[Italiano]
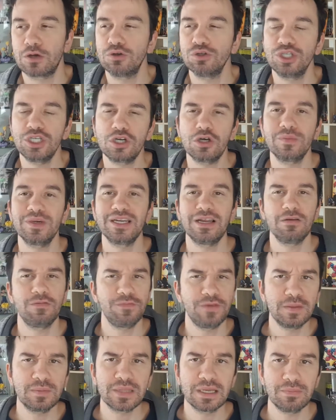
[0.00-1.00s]
così come nel
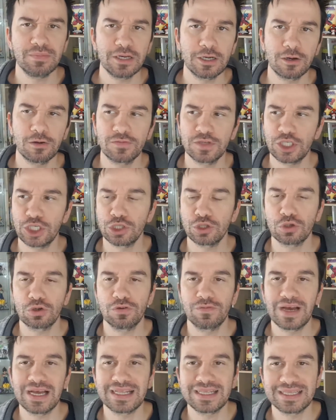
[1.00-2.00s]
film del
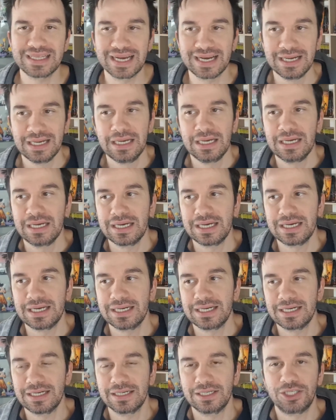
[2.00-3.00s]
1990
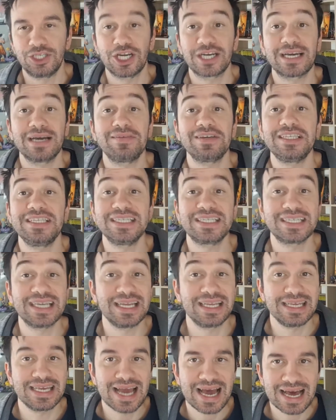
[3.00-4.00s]
eh, cercava di
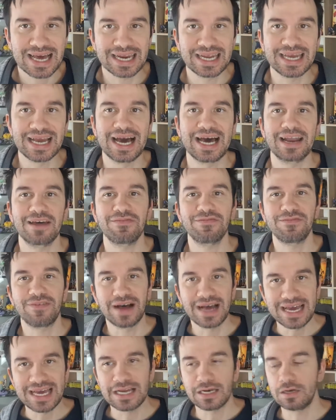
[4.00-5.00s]
insegnare a
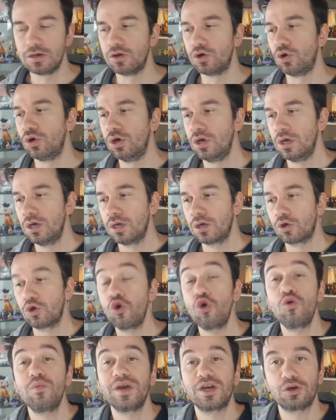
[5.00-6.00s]
Raffaello
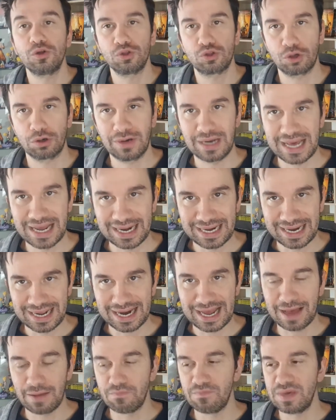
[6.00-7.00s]
come controllare la
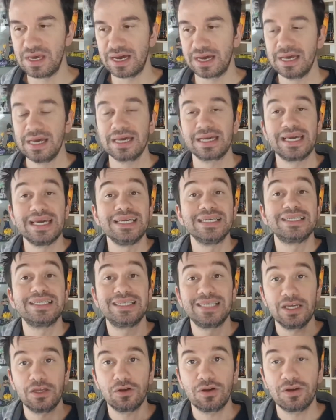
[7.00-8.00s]
rabbia, che
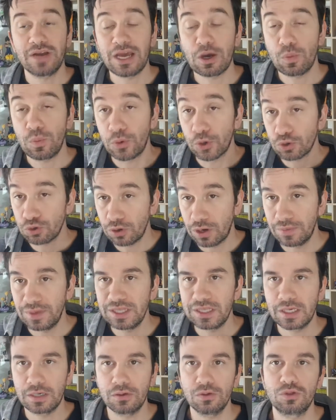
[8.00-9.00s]
se non è
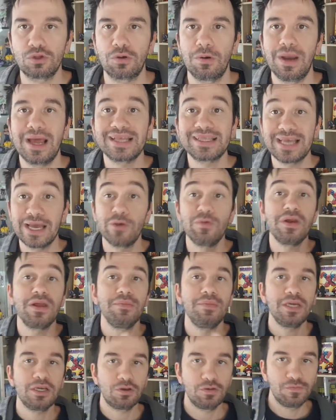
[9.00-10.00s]
opportunamente controllata è un
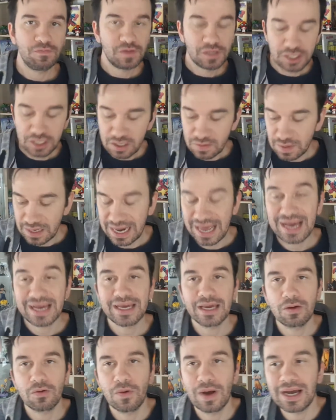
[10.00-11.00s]
nemico invisibile.
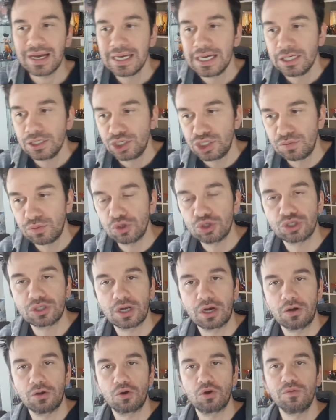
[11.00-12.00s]
Anche qua ci
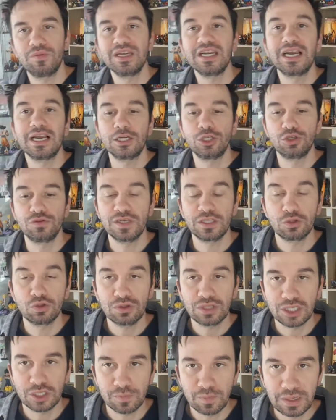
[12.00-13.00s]
mostrano come nella gioventù
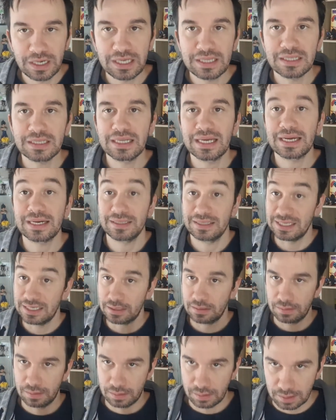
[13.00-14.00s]
di Splinter di
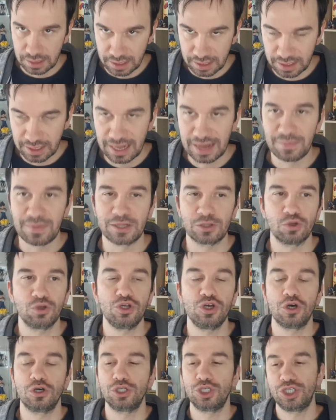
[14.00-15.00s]
eh, Amato
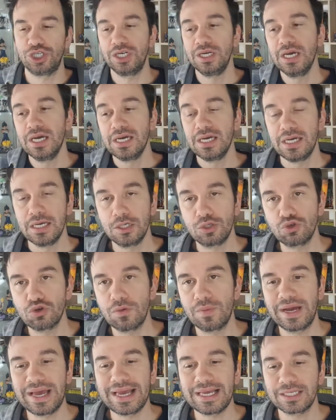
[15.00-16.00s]
Yoshi, il suo
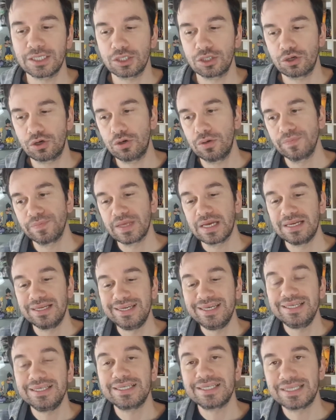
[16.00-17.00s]
maestro
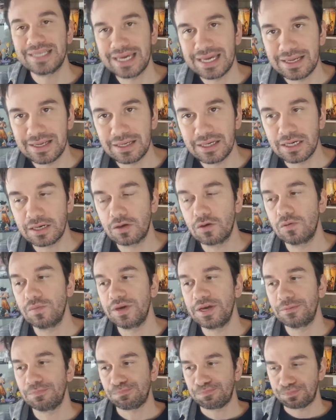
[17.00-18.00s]
gli insegni
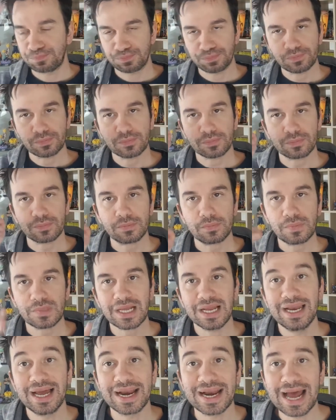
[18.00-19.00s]
come
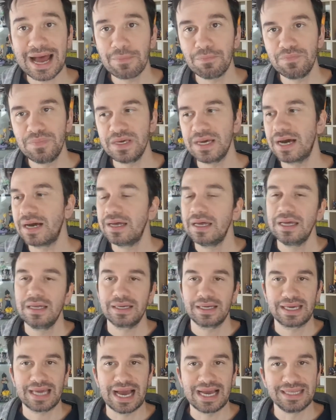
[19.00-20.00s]
la rabbia
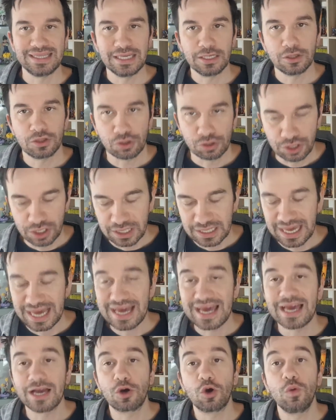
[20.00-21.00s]
che hai dentro di
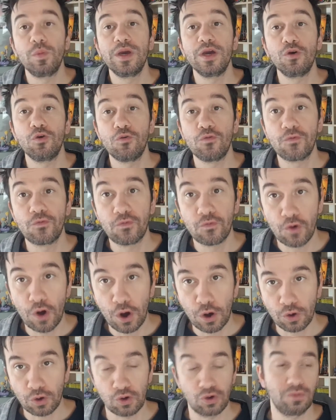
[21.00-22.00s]
te è come un
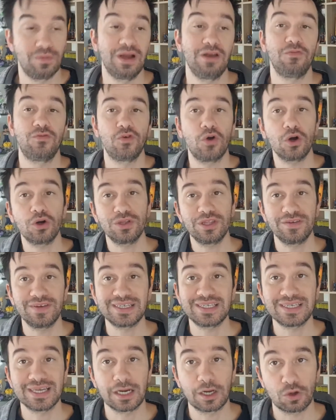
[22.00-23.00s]
fuoco, ma il fuoco deve
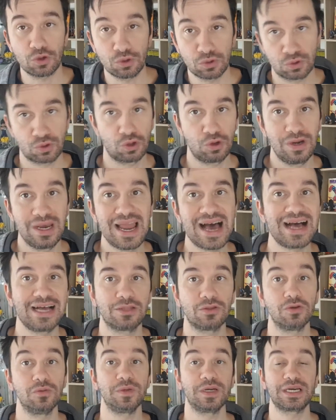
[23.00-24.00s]
essere
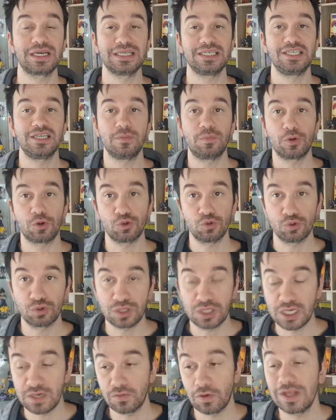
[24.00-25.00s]
controllato perché sia
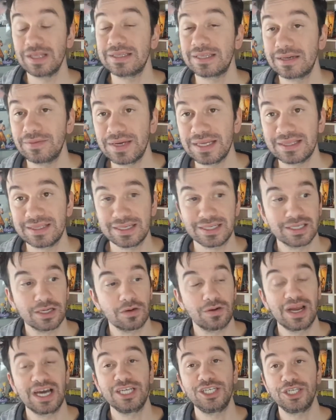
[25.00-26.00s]
produttivo, altrimenti se
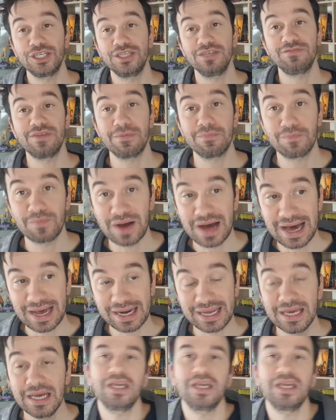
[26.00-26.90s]
lo lasci divampare